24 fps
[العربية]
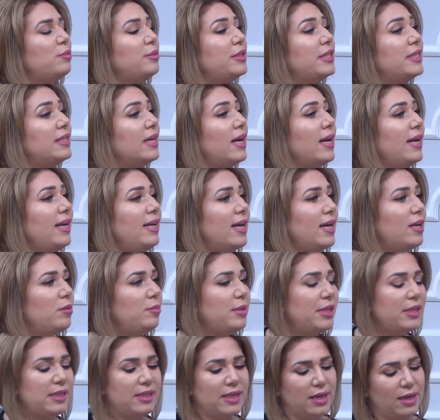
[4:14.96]
بتتغير
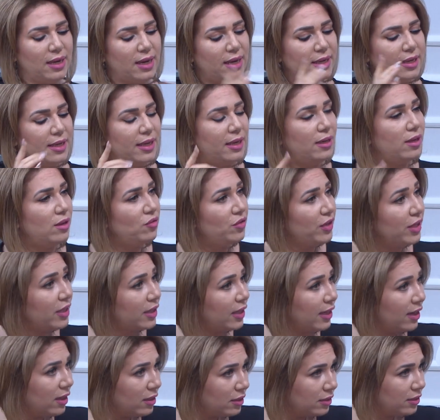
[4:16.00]
باني اغير
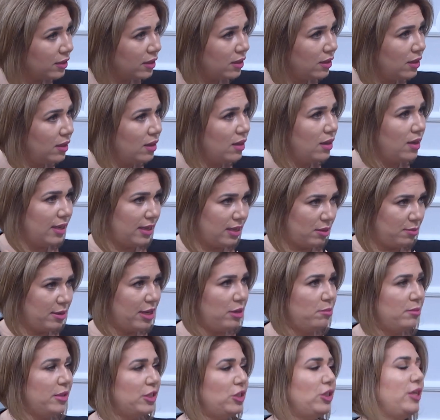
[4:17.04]
الفكره
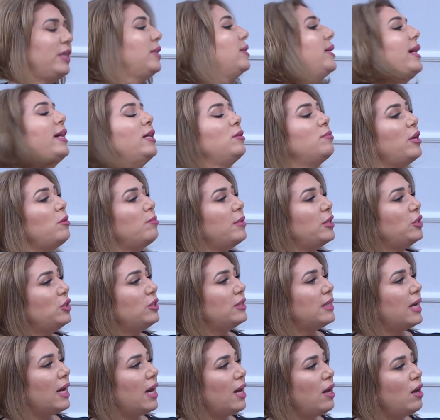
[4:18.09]
البرمجه اعيد
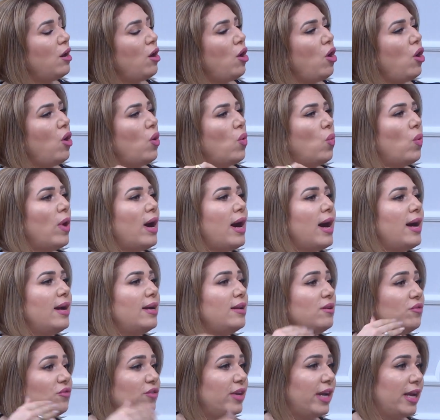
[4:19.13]
برمجتها
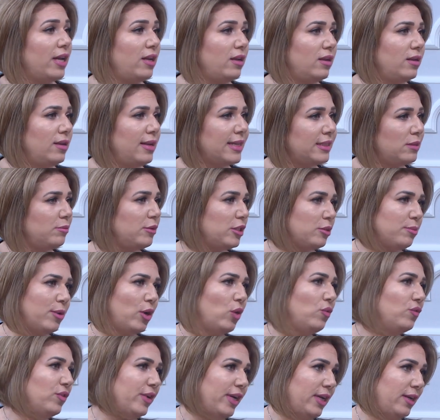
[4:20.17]
والفعل لازم
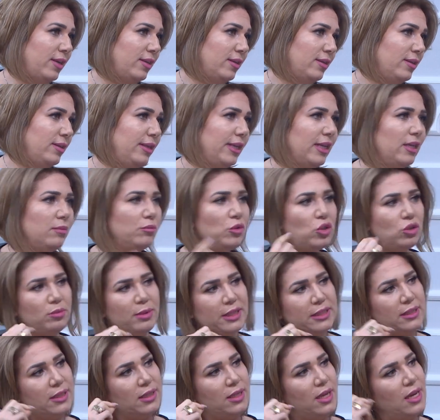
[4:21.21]
يتبعوا فعل يعني مش
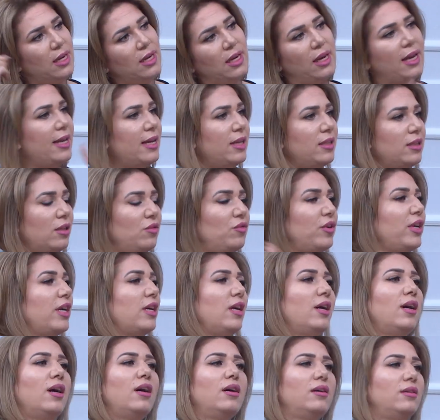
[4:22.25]
بس اني انا غيرت
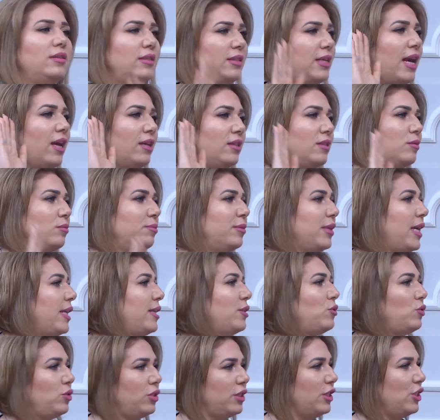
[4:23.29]
الفكره انتهت انا
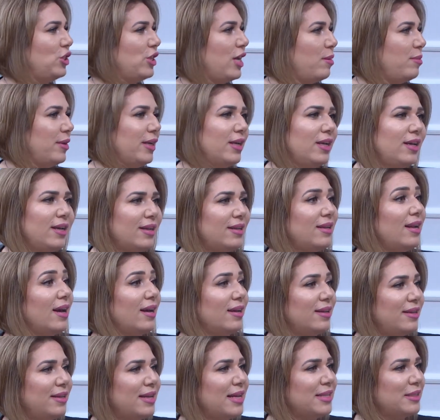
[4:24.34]
صرت ايجابي لا
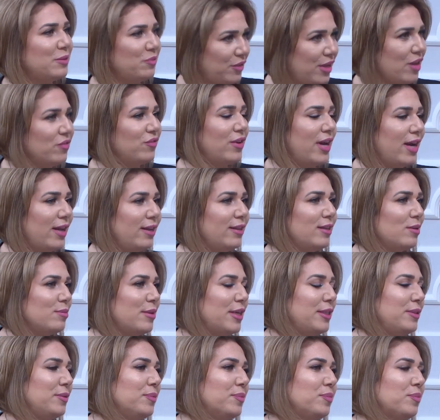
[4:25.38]
أوه. لازم في افعال
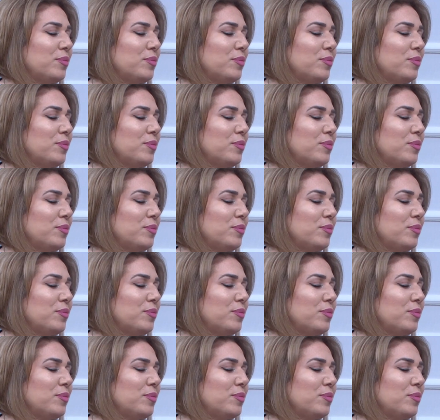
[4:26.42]
كمان طيب